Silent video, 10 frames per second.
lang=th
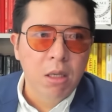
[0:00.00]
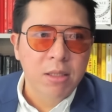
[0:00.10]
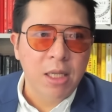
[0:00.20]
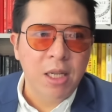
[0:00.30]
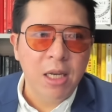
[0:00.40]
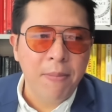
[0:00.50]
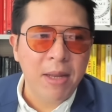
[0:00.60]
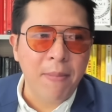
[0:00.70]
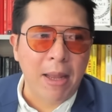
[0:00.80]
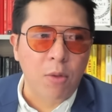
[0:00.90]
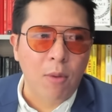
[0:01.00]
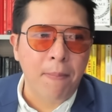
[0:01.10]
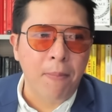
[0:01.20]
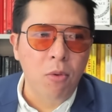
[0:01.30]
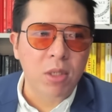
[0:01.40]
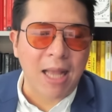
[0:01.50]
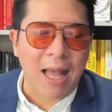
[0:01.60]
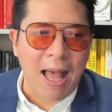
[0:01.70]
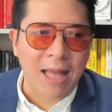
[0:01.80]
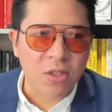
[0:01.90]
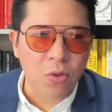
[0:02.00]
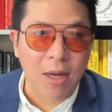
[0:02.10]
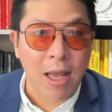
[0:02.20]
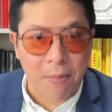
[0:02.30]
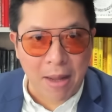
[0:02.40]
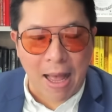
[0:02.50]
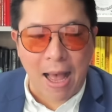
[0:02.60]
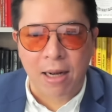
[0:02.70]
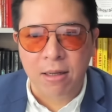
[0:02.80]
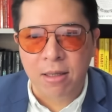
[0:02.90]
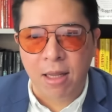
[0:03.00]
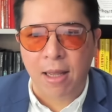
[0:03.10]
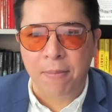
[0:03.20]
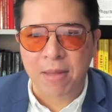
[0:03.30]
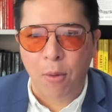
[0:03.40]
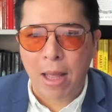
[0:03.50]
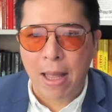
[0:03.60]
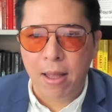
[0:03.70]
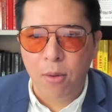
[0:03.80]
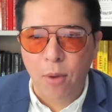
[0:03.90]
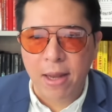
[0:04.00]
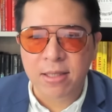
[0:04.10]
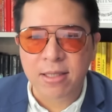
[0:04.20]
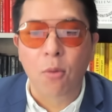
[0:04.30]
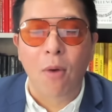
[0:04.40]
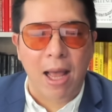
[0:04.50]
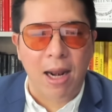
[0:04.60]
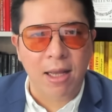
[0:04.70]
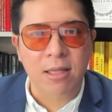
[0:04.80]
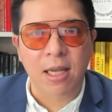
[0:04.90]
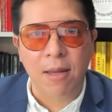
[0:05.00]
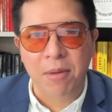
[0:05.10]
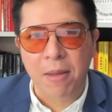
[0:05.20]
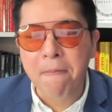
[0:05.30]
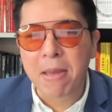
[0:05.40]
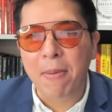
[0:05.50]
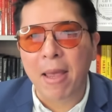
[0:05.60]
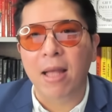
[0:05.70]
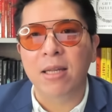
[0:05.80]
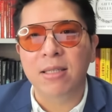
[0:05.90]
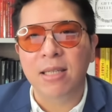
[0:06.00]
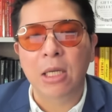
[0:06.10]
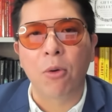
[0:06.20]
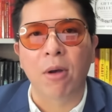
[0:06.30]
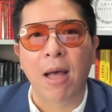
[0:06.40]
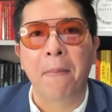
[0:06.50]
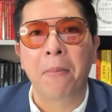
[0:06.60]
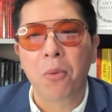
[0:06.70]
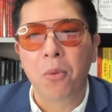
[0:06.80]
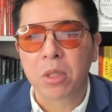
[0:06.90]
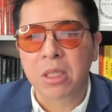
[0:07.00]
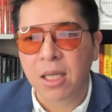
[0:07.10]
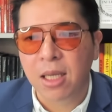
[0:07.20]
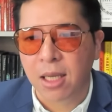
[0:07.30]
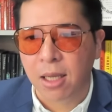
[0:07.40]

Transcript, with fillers: ในที่นี้ไม่ได้หมายถึงว่าพูดช้าซะจนน่ารำคาญนะครับแต่ว่าเว้นจังหวะแล้วกันใช้คำนี้มี pacing ของการพูดที่